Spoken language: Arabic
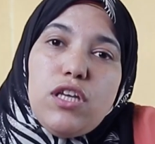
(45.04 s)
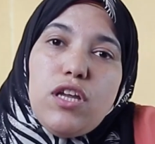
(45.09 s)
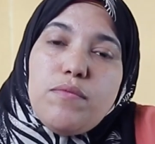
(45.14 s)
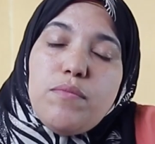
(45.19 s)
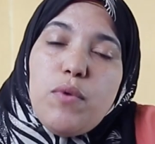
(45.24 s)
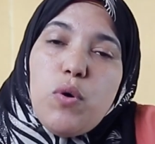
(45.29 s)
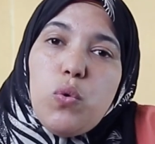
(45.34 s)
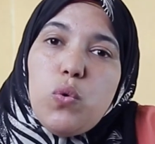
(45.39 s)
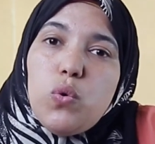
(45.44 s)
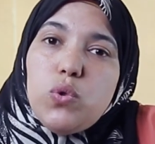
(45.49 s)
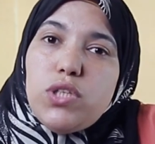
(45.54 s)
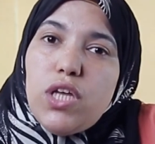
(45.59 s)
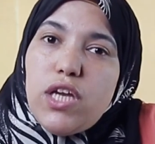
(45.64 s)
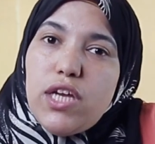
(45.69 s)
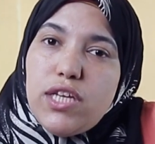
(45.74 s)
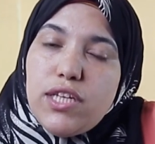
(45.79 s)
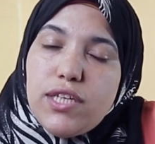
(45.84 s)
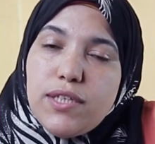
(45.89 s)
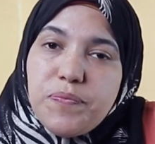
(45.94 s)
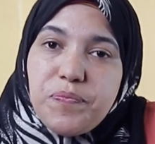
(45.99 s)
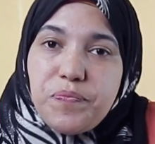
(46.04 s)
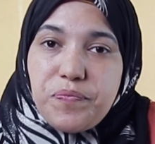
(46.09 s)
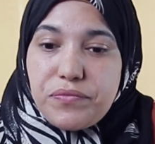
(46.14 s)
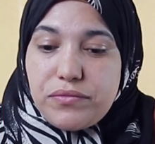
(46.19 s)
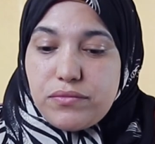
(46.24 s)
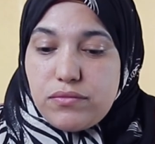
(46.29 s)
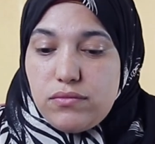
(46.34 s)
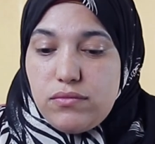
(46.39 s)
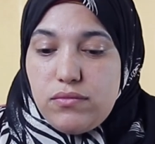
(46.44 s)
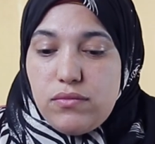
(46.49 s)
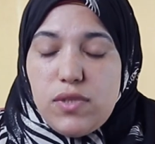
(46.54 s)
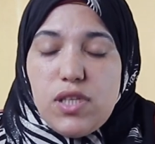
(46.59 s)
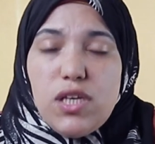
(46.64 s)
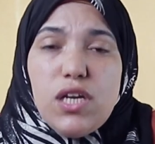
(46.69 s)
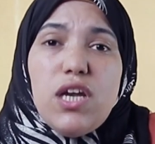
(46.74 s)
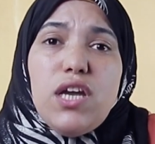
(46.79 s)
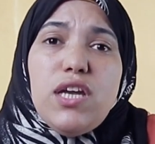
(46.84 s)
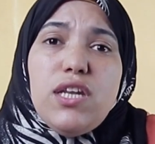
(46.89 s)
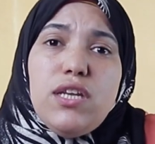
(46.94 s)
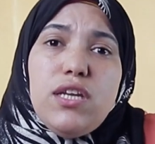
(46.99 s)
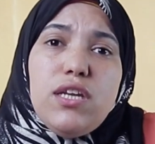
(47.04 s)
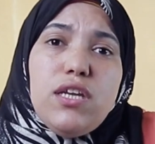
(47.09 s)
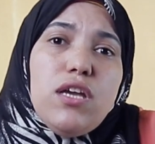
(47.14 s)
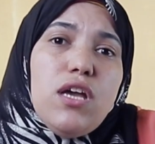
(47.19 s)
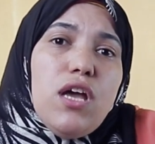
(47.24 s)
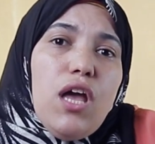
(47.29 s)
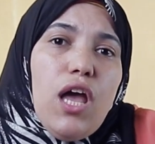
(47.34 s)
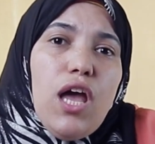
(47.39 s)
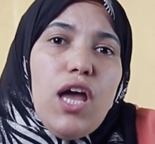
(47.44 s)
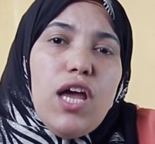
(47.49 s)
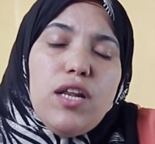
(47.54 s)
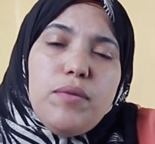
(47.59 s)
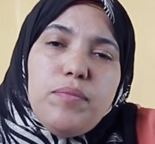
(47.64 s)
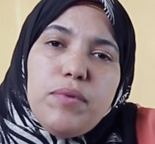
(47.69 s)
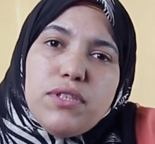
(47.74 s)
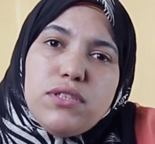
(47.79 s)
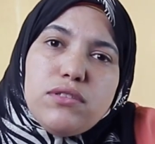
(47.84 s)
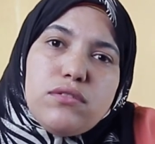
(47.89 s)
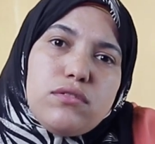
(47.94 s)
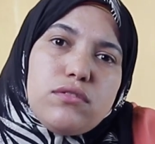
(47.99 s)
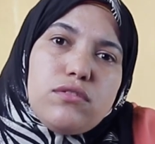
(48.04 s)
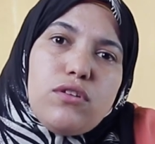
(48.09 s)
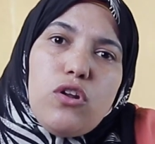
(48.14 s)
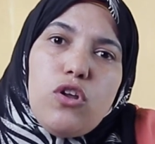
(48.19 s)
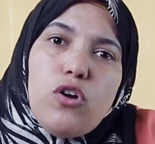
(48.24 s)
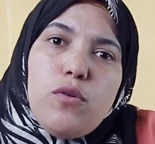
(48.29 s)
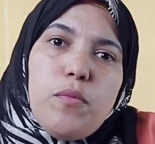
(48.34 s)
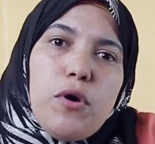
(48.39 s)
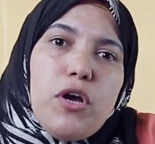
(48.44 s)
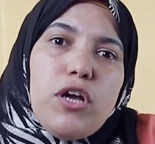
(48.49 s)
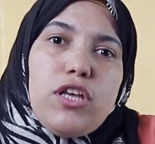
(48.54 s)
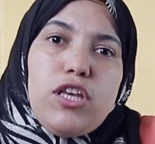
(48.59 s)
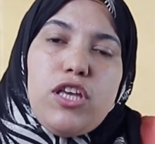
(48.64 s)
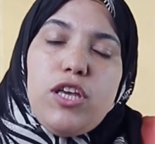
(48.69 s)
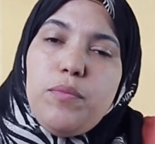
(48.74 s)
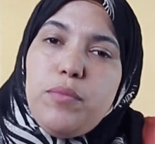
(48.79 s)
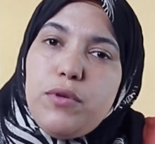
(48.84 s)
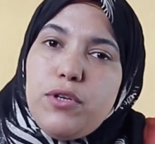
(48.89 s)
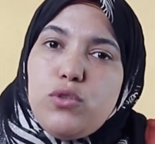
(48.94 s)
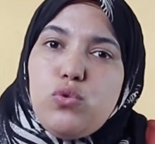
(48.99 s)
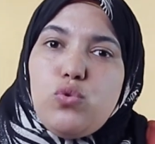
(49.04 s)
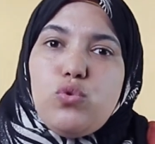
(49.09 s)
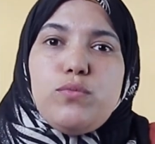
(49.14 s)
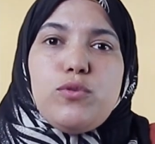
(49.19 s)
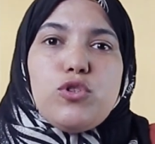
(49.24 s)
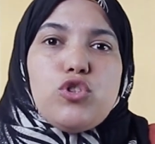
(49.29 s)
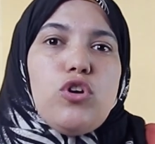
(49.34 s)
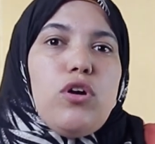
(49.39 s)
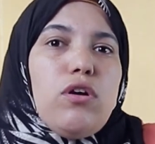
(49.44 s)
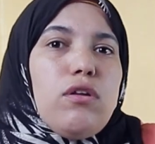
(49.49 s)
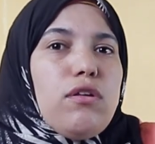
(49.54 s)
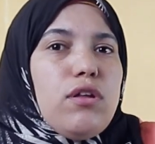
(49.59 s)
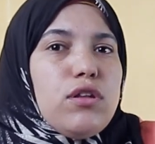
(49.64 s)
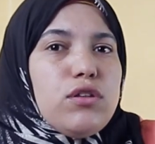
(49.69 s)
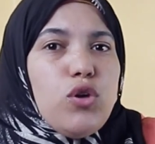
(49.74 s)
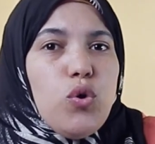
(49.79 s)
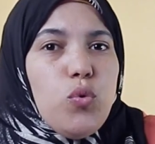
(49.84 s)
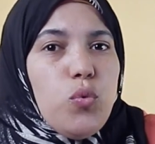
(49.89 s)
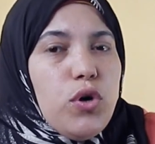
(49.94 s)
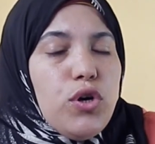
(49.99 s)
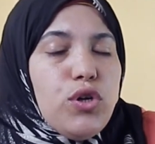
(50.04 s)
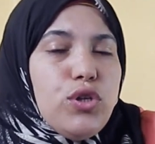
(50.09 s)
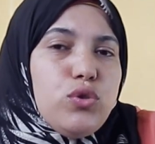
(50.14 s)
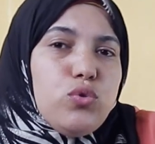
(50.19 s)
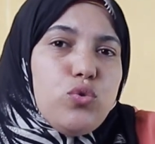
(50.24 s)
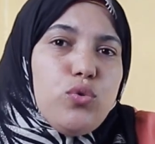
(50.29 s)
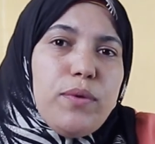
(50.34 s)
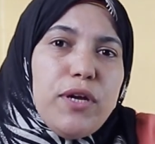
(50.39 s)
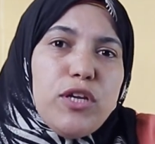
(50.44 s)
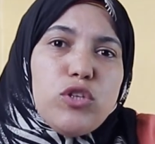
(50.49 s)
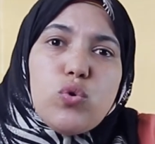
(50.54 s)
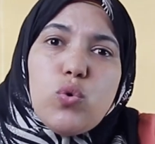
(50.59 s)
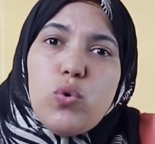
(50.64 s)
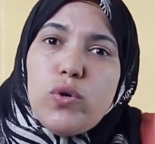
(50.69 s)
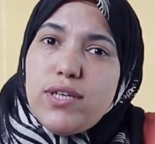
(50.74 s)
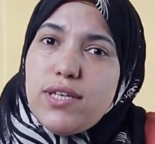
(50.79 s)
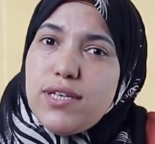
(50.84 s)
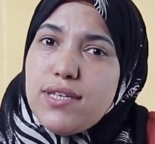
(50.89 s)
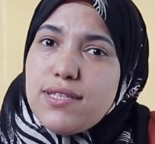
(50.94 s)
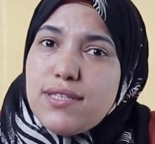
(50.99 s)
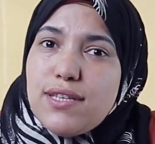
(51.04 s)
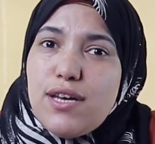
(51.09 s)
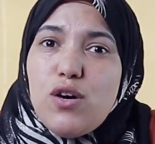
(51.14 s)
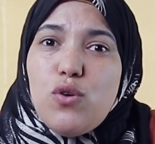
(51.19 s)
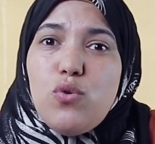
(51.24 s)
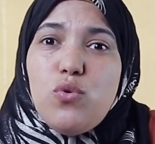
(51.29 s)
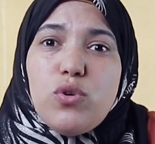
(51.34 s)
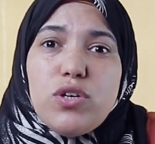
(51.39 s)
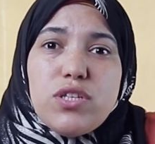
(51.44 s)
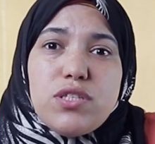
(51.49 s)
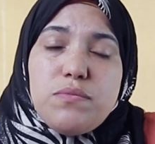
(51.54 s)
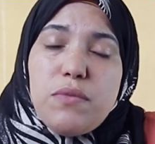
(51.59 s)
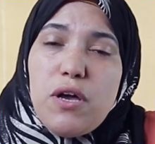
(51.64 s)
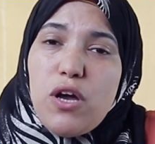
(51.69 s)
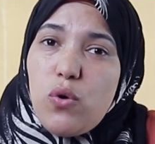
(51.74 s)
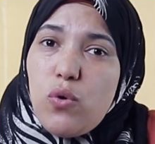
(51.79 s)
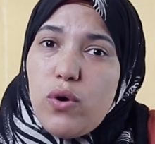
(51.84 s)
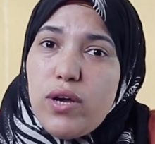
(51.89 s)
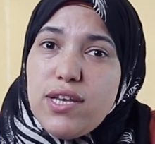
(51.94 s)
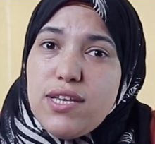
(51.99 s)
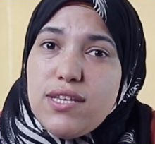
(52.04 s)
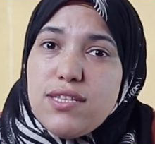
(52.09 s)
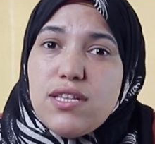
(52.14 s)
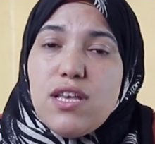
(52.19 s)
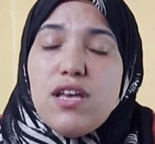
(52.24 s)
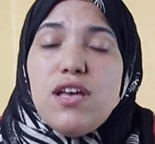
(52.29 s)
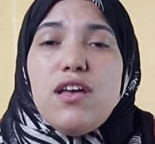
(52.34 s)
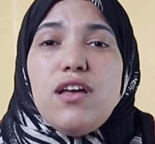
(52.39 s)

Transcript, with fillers: الموجودة هنا ان البنت طالما كبرت وما شاء الله دورت وبقت كويسة وجسمها كويس